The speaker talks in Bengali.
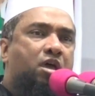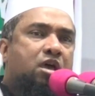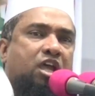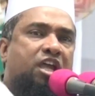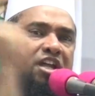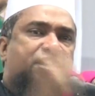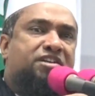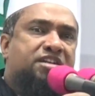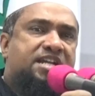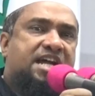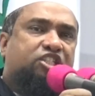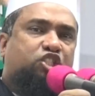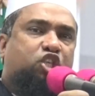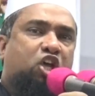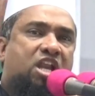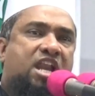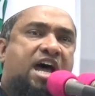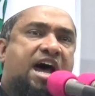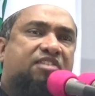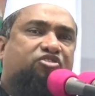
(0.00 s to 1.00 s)
ইন্না
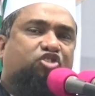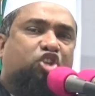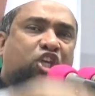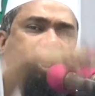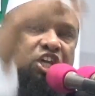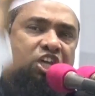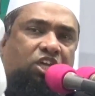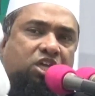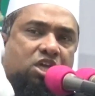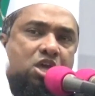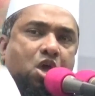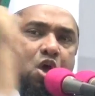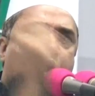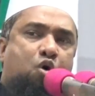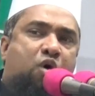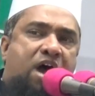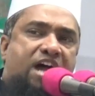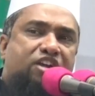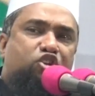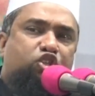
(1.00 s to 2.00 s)
সালাতি
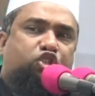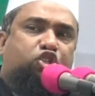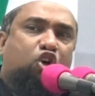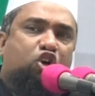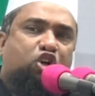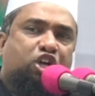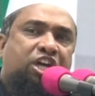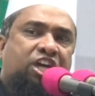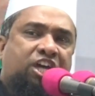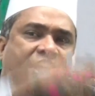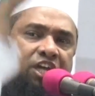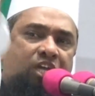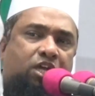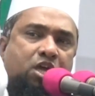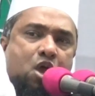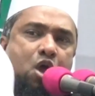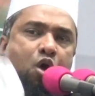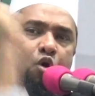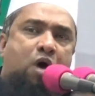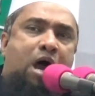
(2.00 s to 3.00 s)
ওয়া নুসুকি
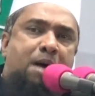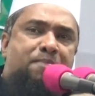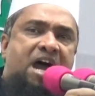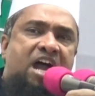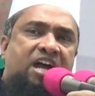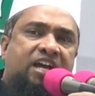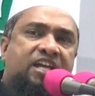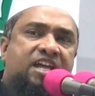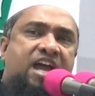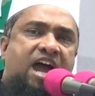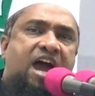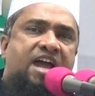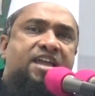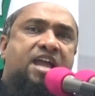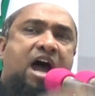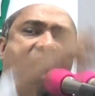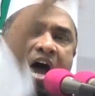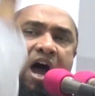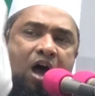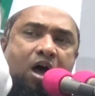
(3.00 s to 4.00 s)
ওয়া
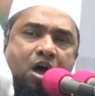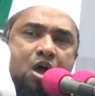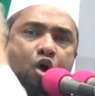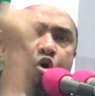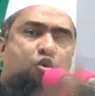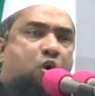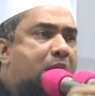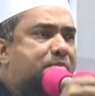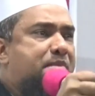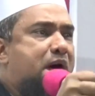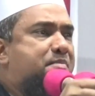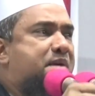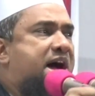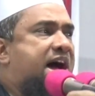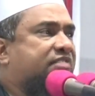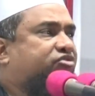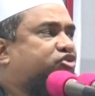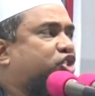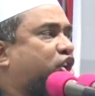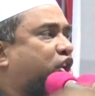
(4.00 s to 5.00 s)
মাহিয়ায়া ওয়া
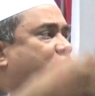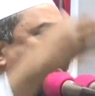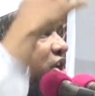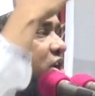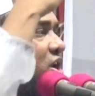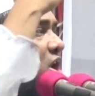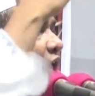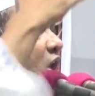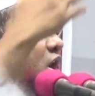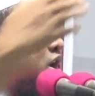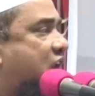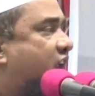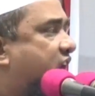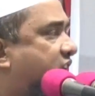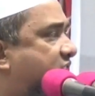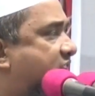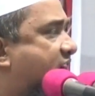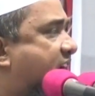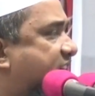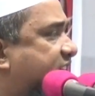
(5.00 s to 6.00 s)
মামাতি
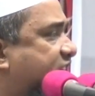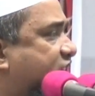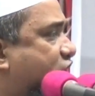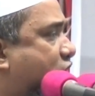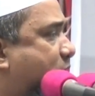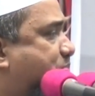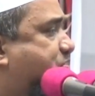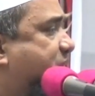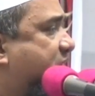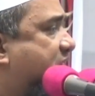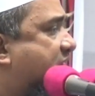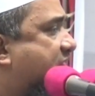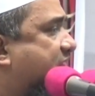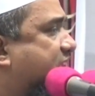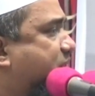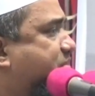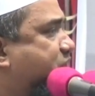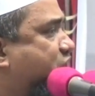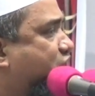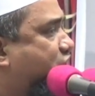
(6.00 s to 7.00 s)
লিল্লাহি রাব্বিল
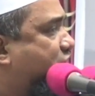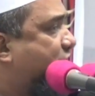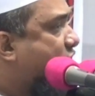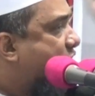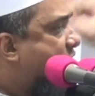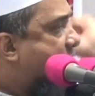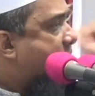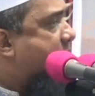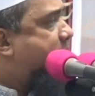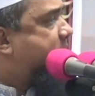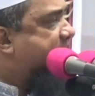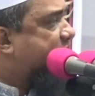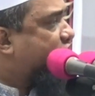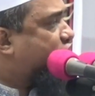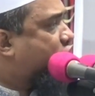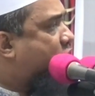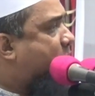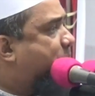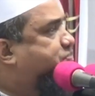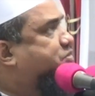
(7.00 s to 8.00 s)
আলামিন আমার
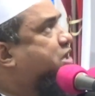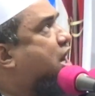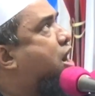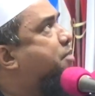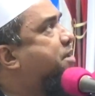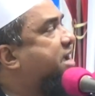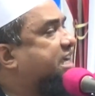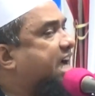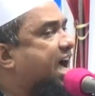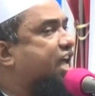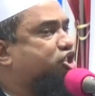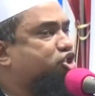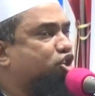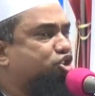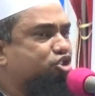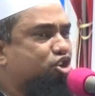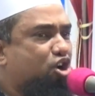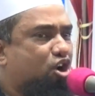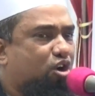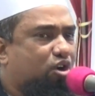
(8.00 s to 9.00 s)
সবটা হবে কার
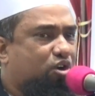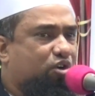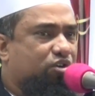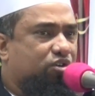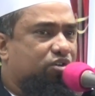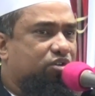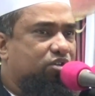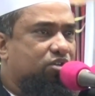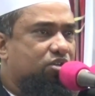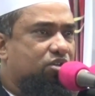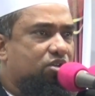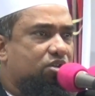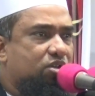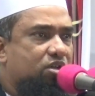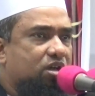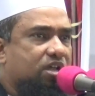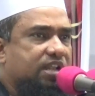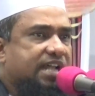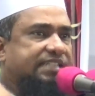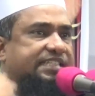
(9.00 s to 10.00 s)
জন্য
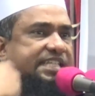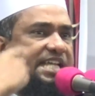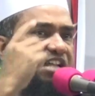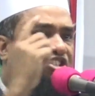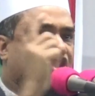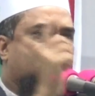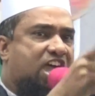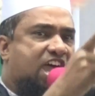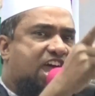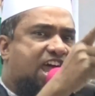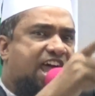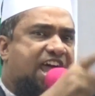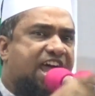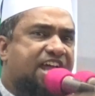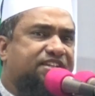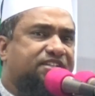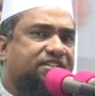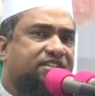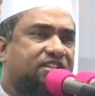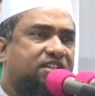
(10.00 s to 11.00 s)
রাজি আছেন
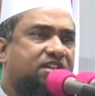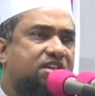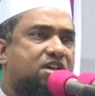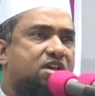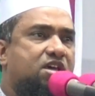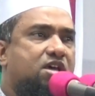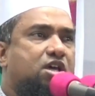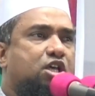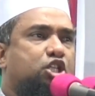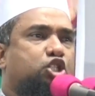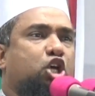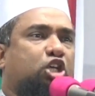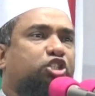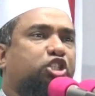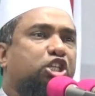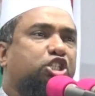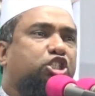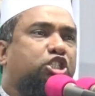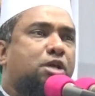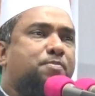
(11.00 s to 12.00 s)

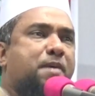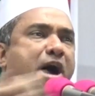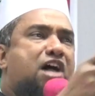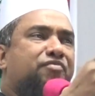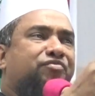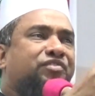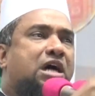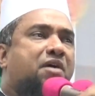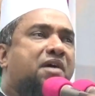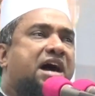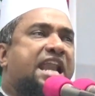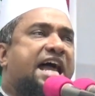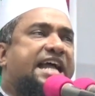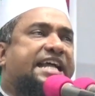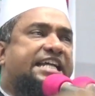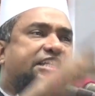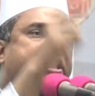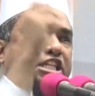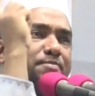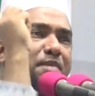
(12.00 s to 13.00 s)
যদি জীবন দেওয়া
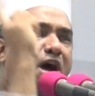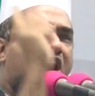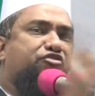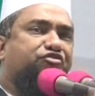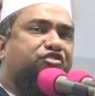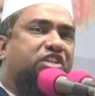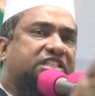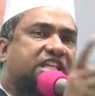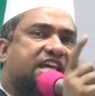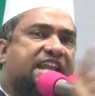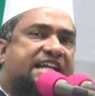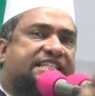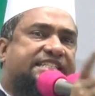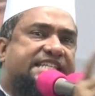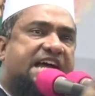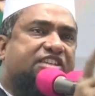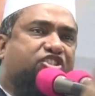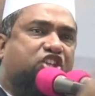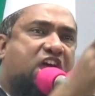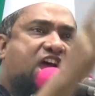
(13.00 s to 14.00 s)
লাগে জীবন দিতে রাজি
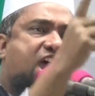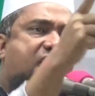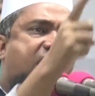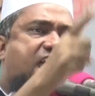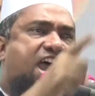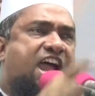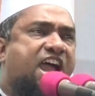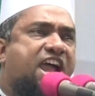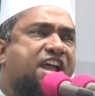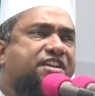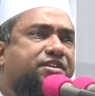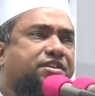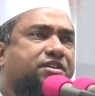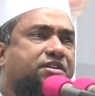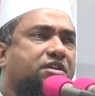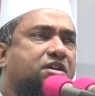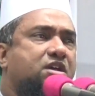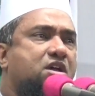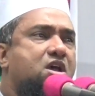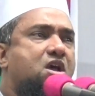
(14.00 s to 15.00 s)
আছেন
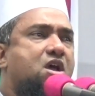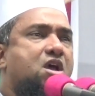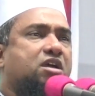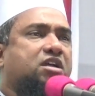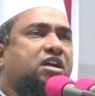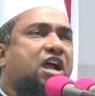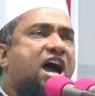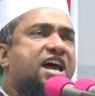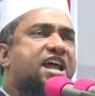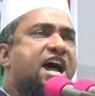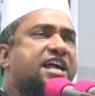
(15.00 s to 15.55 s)
কারা